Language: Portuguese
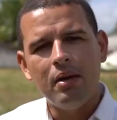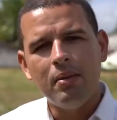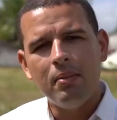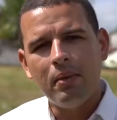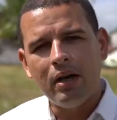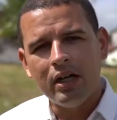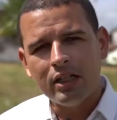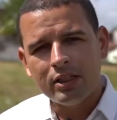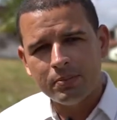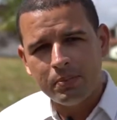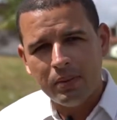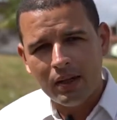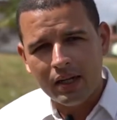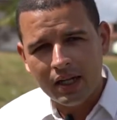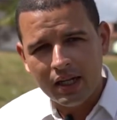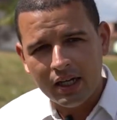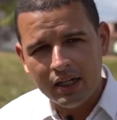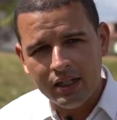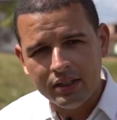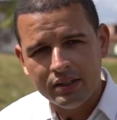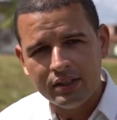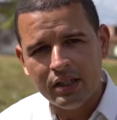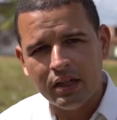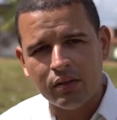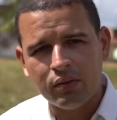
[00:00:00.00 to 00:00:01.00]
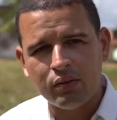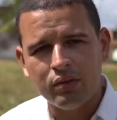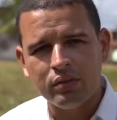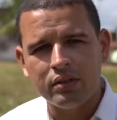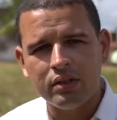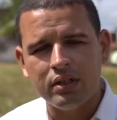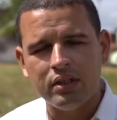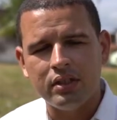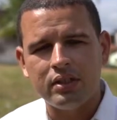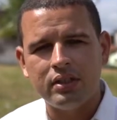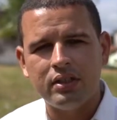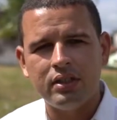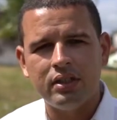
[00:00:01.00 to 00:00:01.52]
Mas para isso
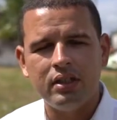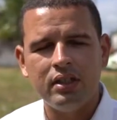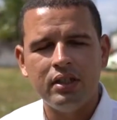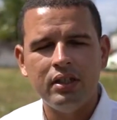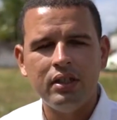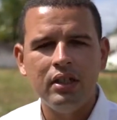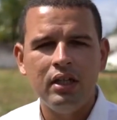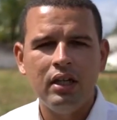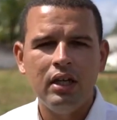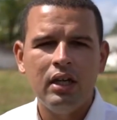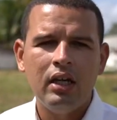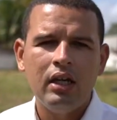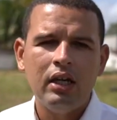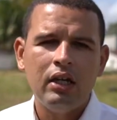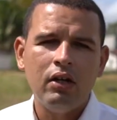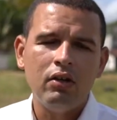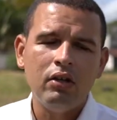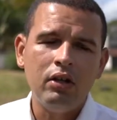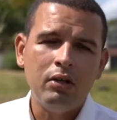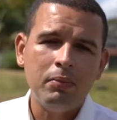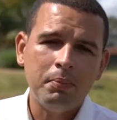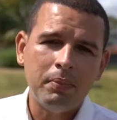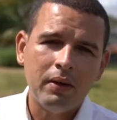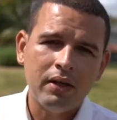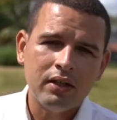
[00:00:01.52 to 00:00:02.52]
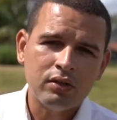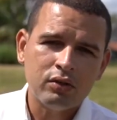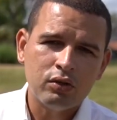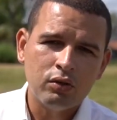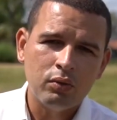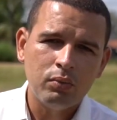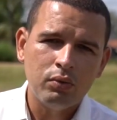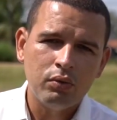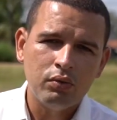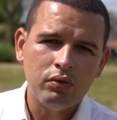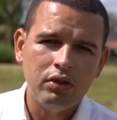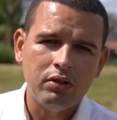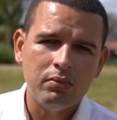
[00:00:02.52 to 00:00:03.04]
acontecer, eu lhe peço
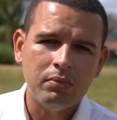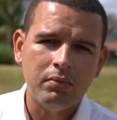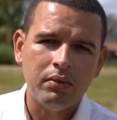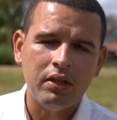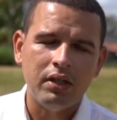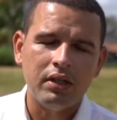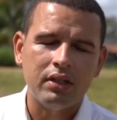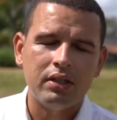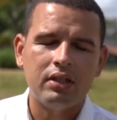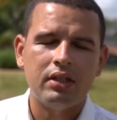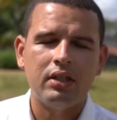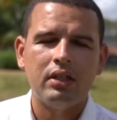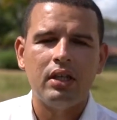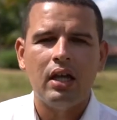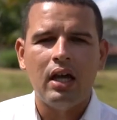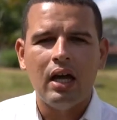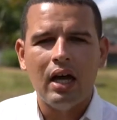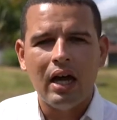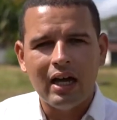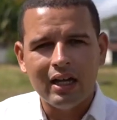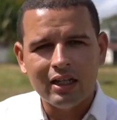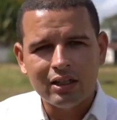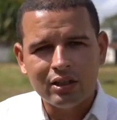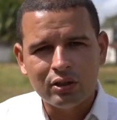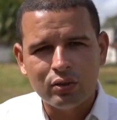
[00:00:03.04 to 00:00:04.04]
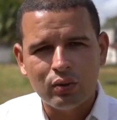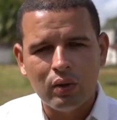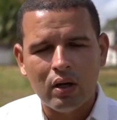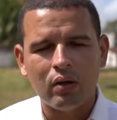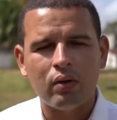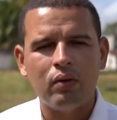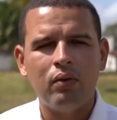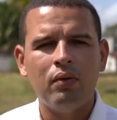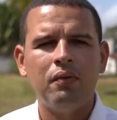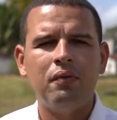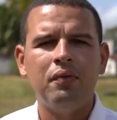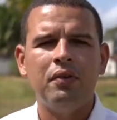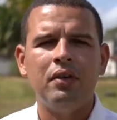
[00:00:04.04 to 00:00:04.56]
humildemente a sua
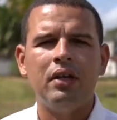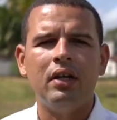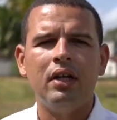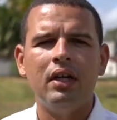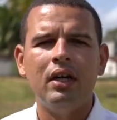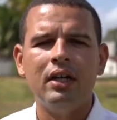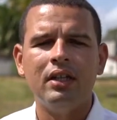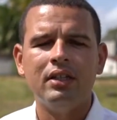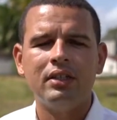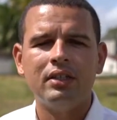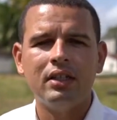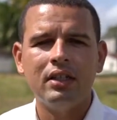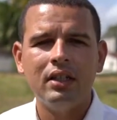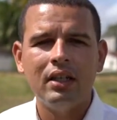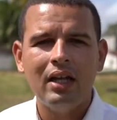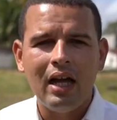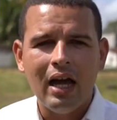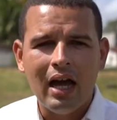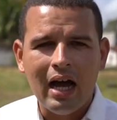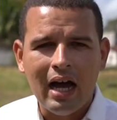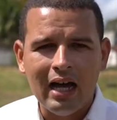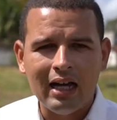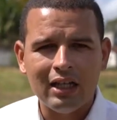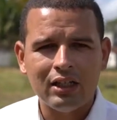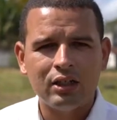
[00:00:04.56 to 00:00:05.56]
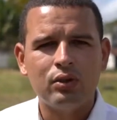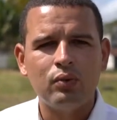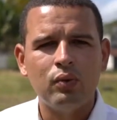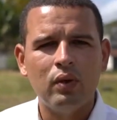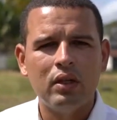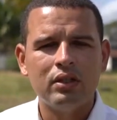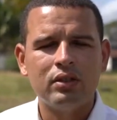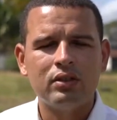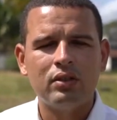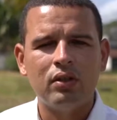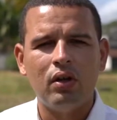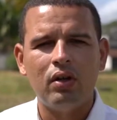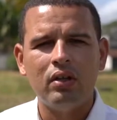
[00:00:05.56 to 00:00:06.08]
confiança, a sua
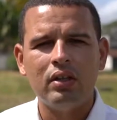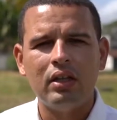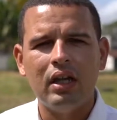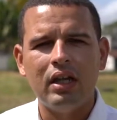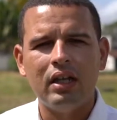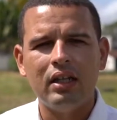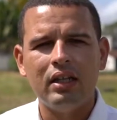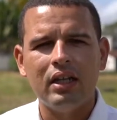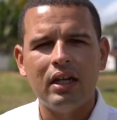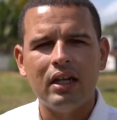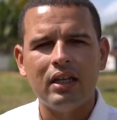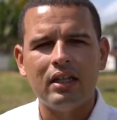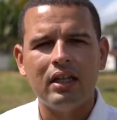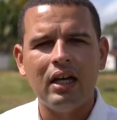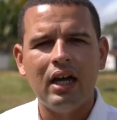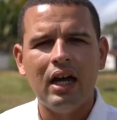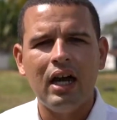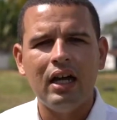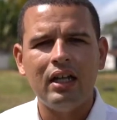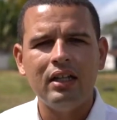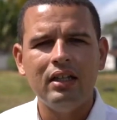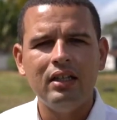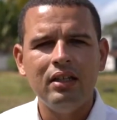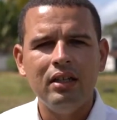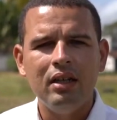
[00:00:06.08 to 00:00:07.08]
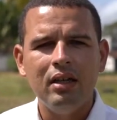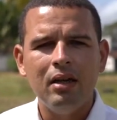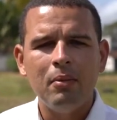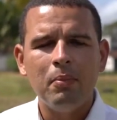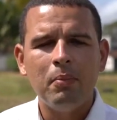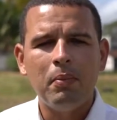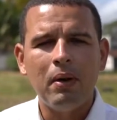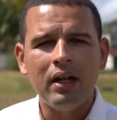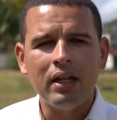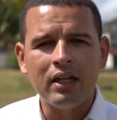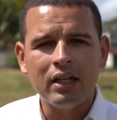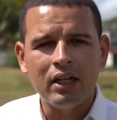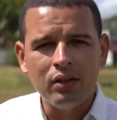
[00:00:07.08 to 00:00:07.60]
solidariedade,
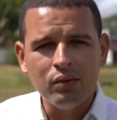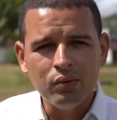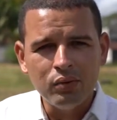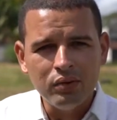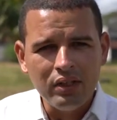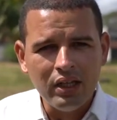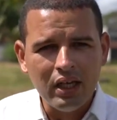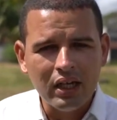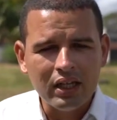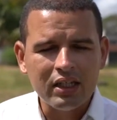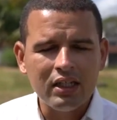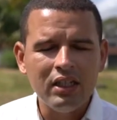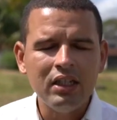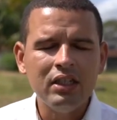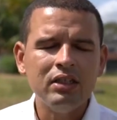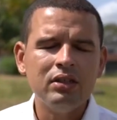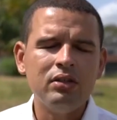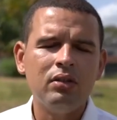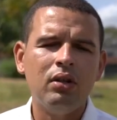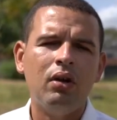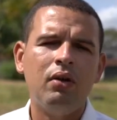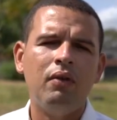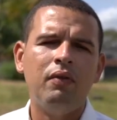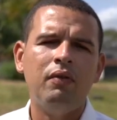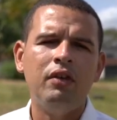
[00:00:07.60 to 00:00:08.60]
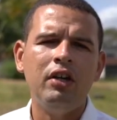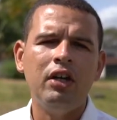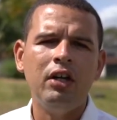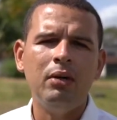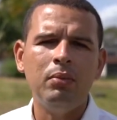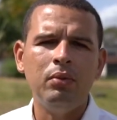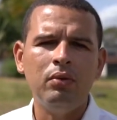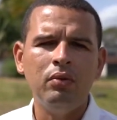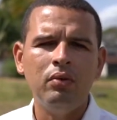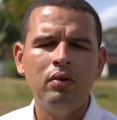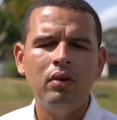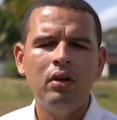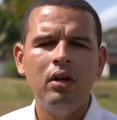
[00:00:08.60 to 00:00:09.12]
para que no dia 15 de
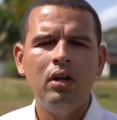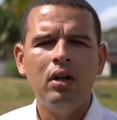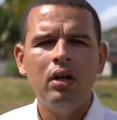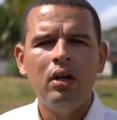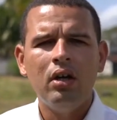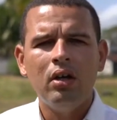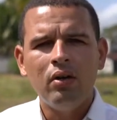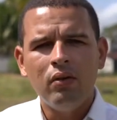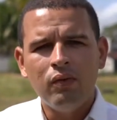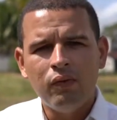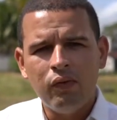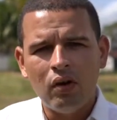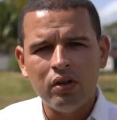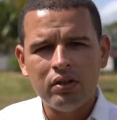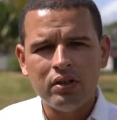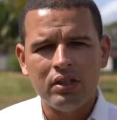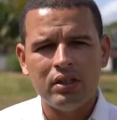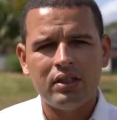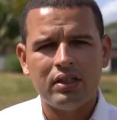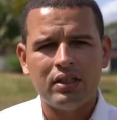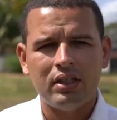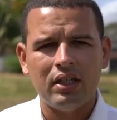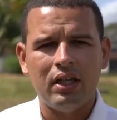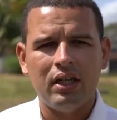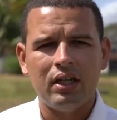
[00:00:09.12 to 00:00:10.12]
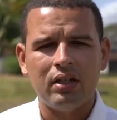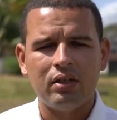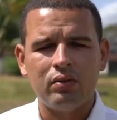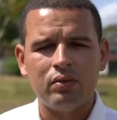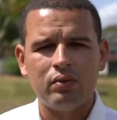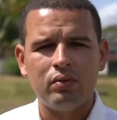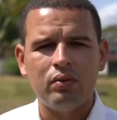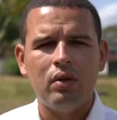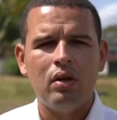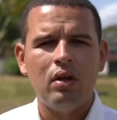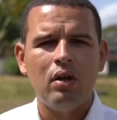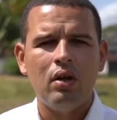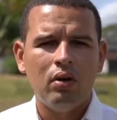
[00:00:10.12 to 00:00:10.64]
novembro vote certo,
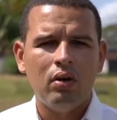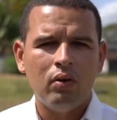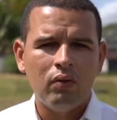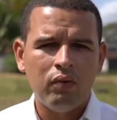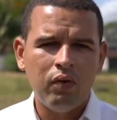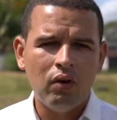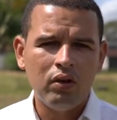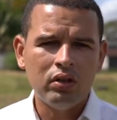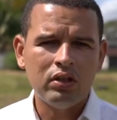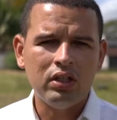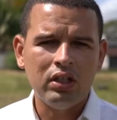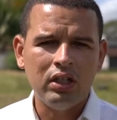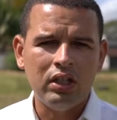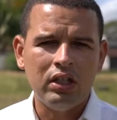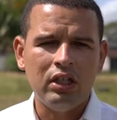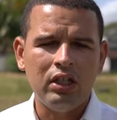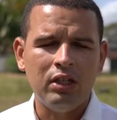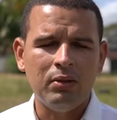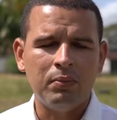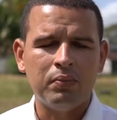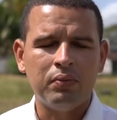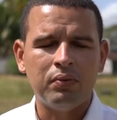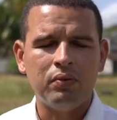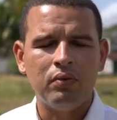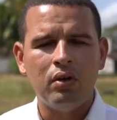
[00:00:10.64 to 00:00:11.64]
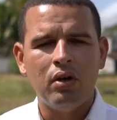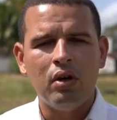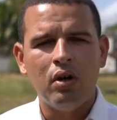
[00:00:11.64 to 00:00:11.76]
vote limpo.